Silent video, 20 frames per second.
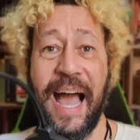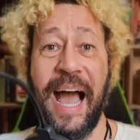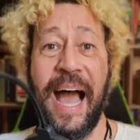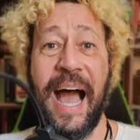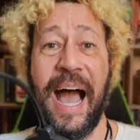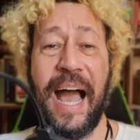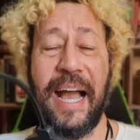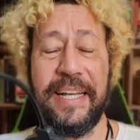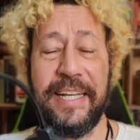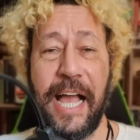
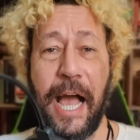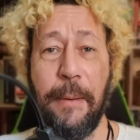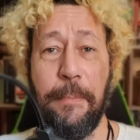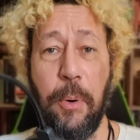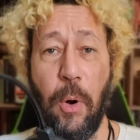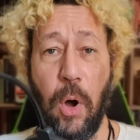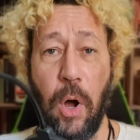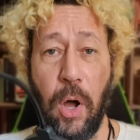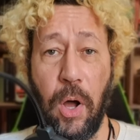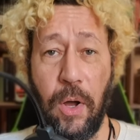
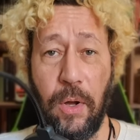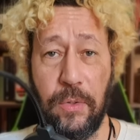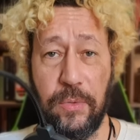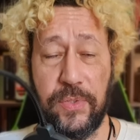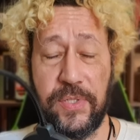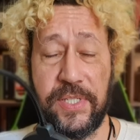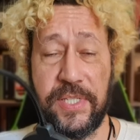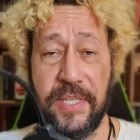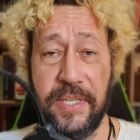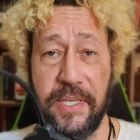Acabou,
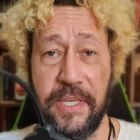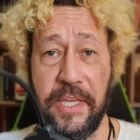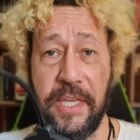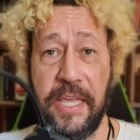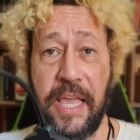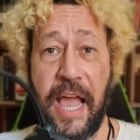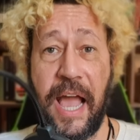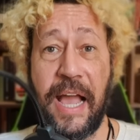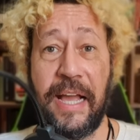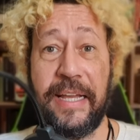
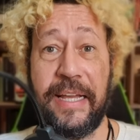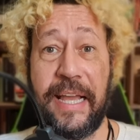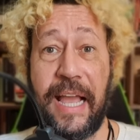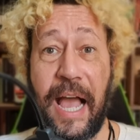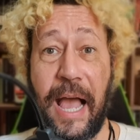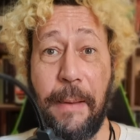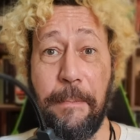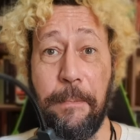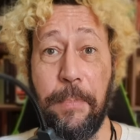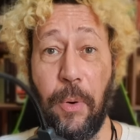sim,
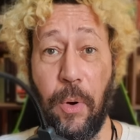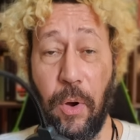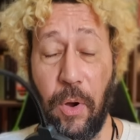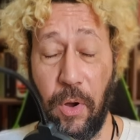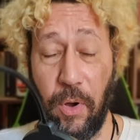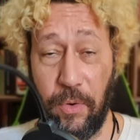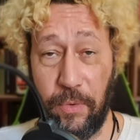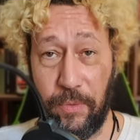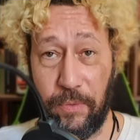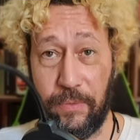
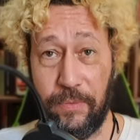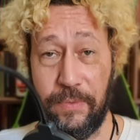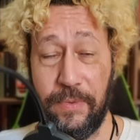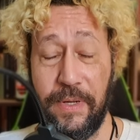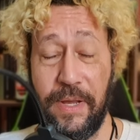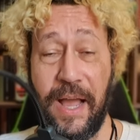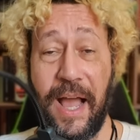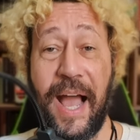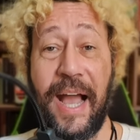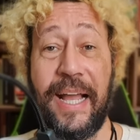acabou.
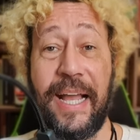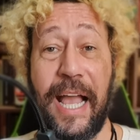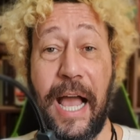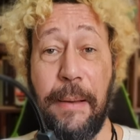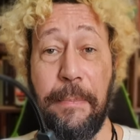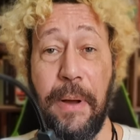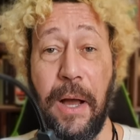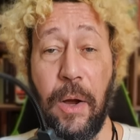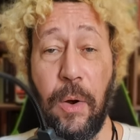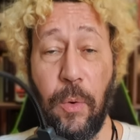
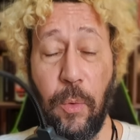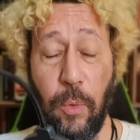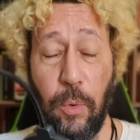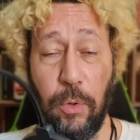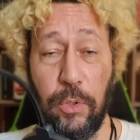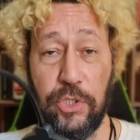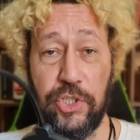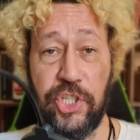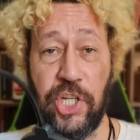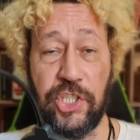Acaba
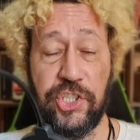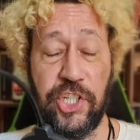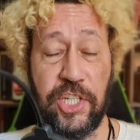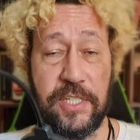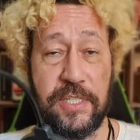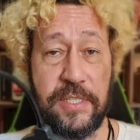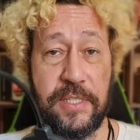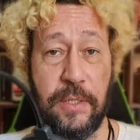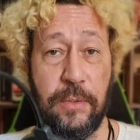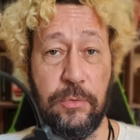hoje a
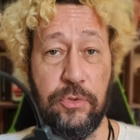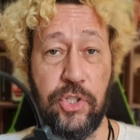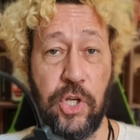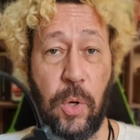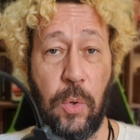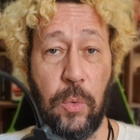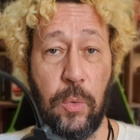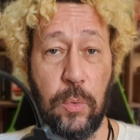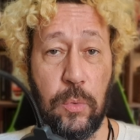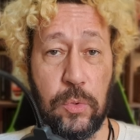gestão de
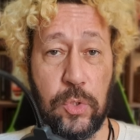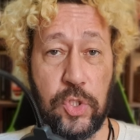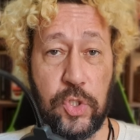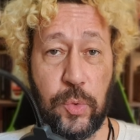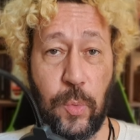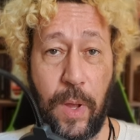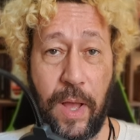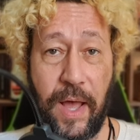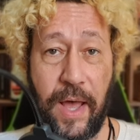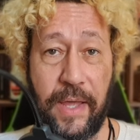
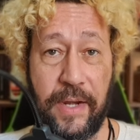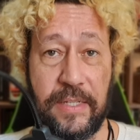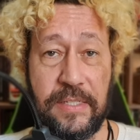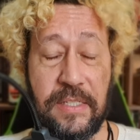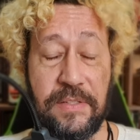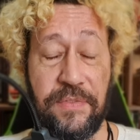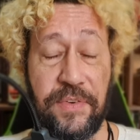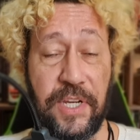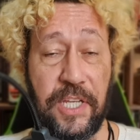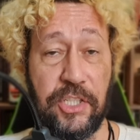Augusto
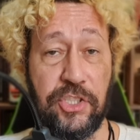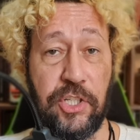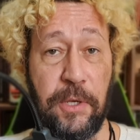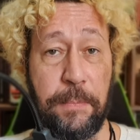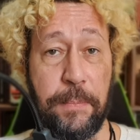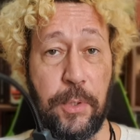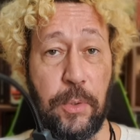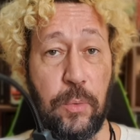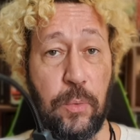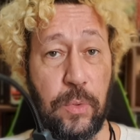Aras frente à
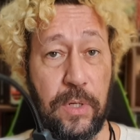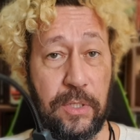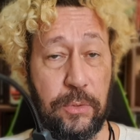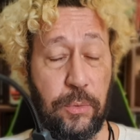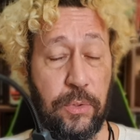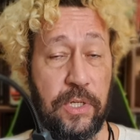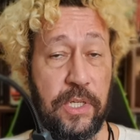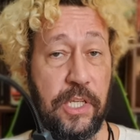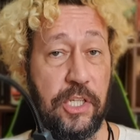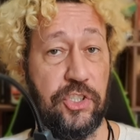
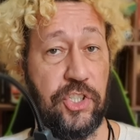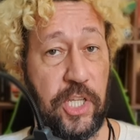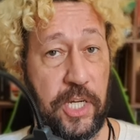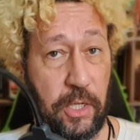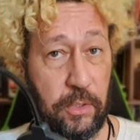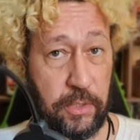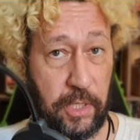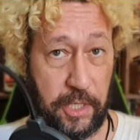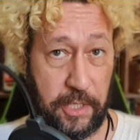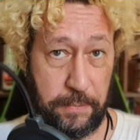
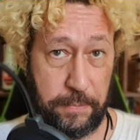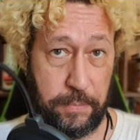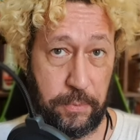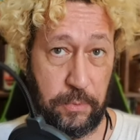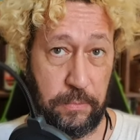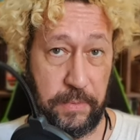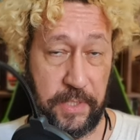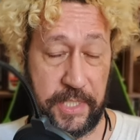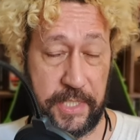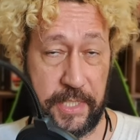Procuradoria-Geral da
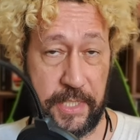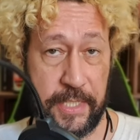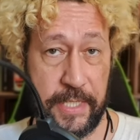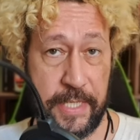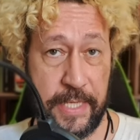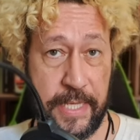República.